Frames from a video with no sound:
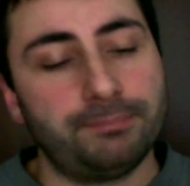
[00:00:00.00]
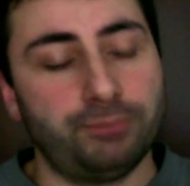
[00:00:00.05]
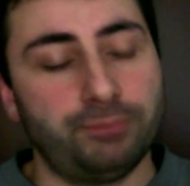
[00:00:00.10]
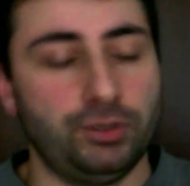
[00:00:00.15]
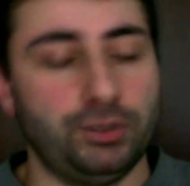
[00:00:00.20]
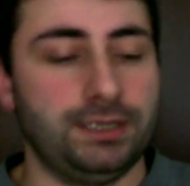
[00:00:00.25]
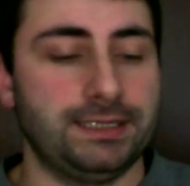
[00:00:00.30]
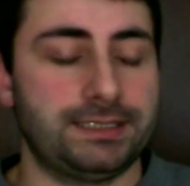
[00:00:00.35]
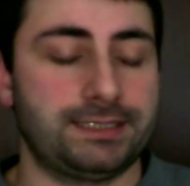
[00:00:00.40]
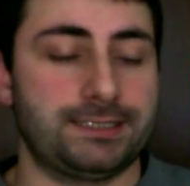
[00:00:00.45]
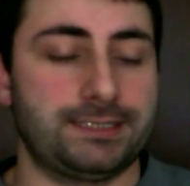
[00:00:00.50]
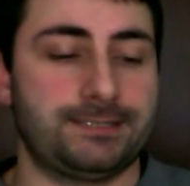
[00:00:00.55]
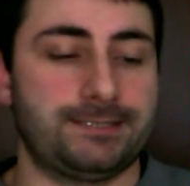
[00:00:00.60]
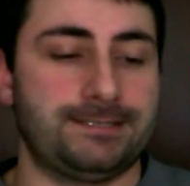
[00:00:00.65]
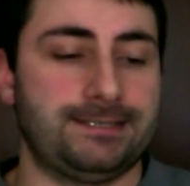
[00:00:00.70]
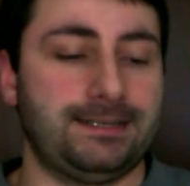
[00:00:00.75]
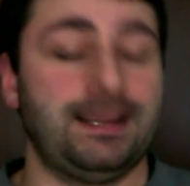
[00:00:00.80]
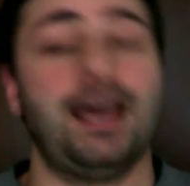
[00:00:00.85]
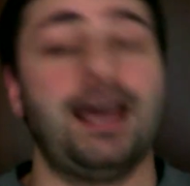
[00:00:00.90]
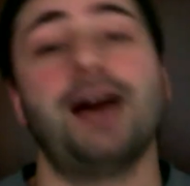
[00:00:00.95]
pues
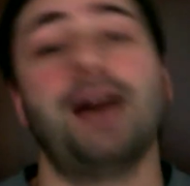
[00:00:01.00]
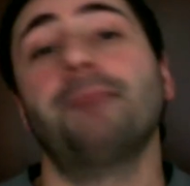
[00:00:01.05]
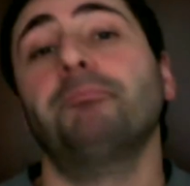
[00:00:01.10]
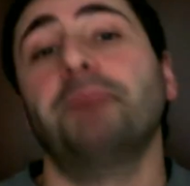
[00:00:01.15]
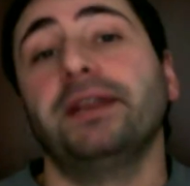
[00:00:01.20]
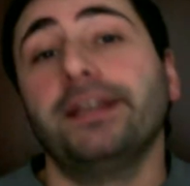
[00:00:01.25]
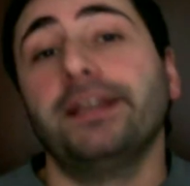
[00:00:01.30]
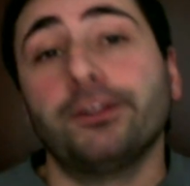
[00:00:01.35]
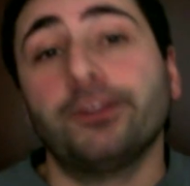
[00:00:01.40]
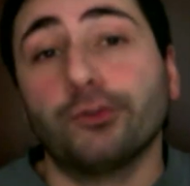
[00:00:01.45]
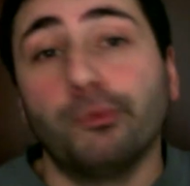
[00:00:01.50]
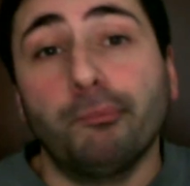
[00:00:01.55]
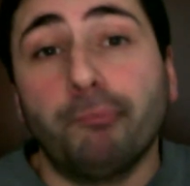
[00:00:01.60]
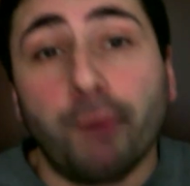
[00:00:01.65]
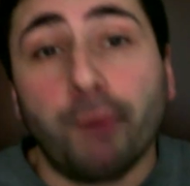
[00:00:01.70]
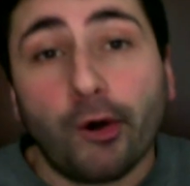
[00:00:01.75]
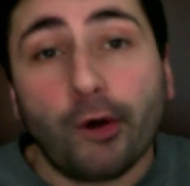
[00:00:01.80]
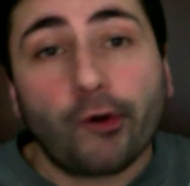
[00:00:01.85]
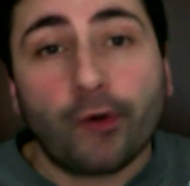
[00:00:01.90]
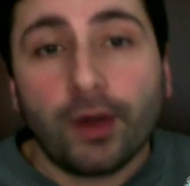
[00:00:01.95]
se han venido un
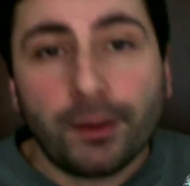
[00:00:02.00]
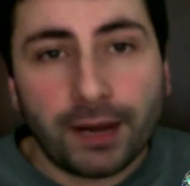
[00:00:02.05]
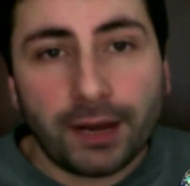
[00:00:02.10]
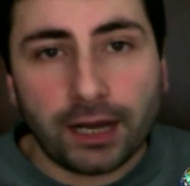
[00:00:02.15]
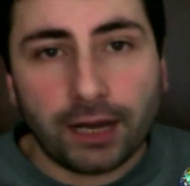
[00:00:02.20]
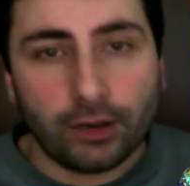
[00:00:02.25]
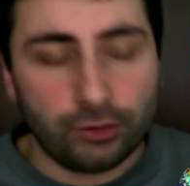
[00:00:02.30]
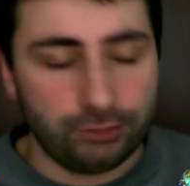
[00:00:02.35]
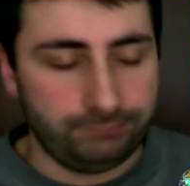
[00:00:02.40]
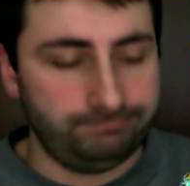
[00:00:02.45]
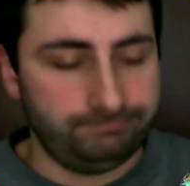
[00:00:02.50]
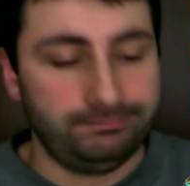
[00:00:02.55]
poco abajo.